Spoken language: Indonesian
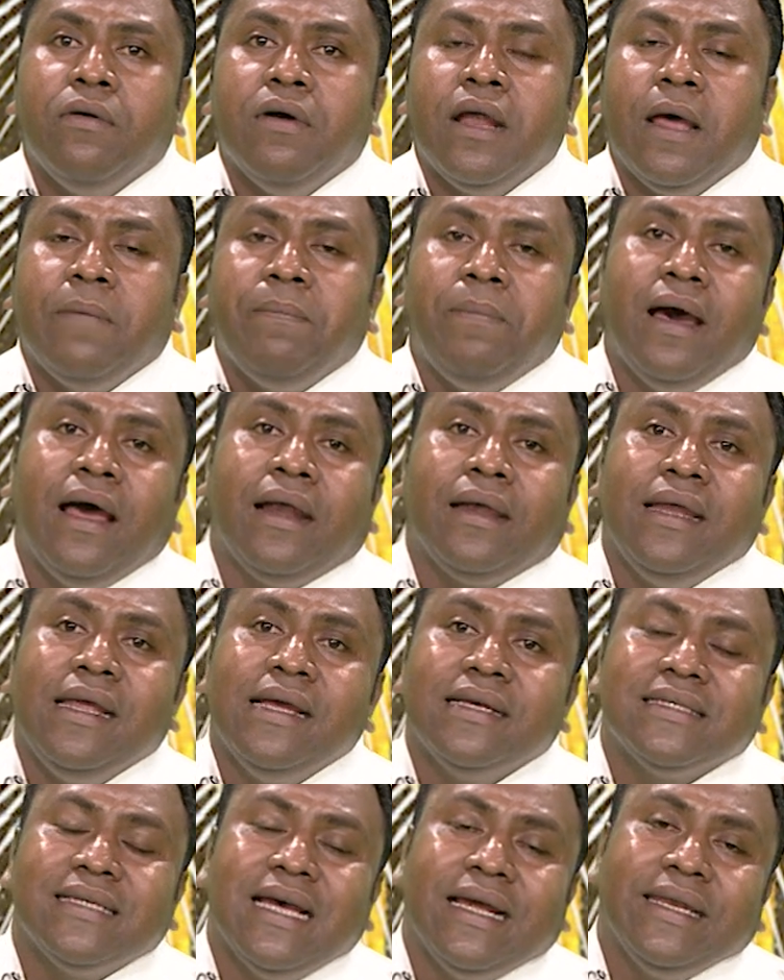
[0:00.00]
parti ya
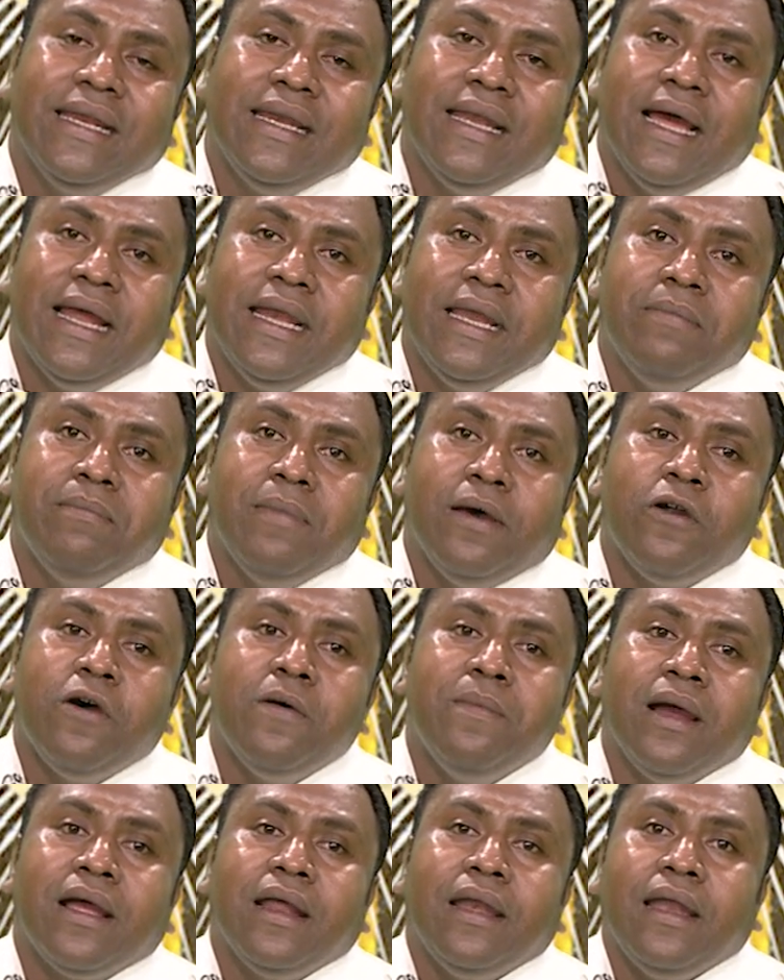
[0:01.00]
santidade maroma
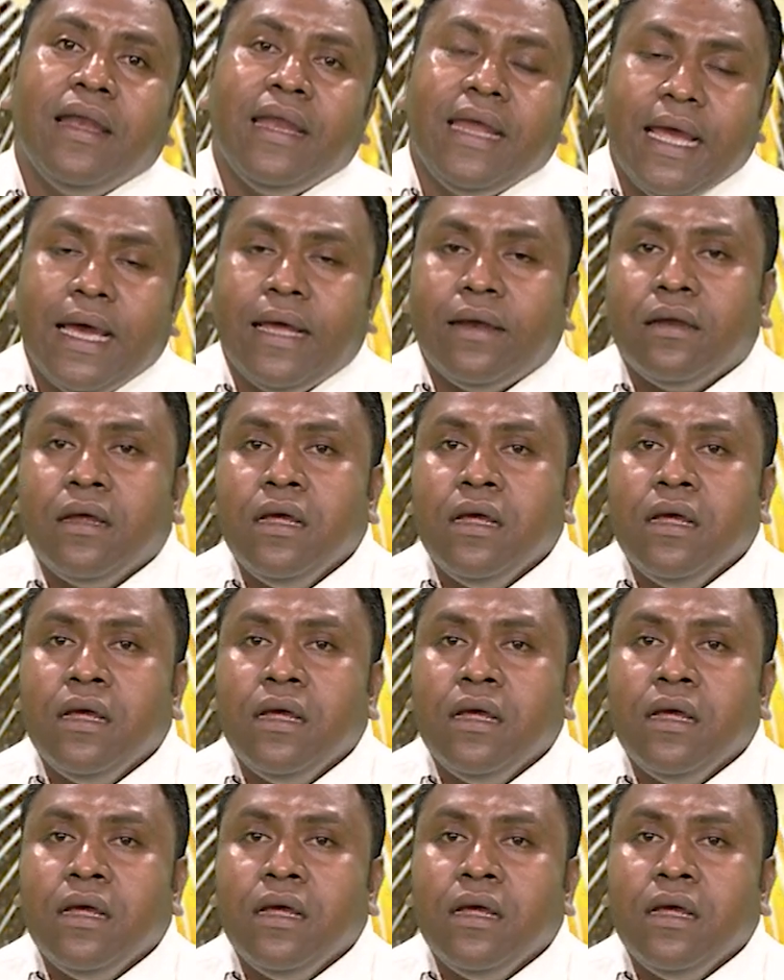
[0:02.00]
kininian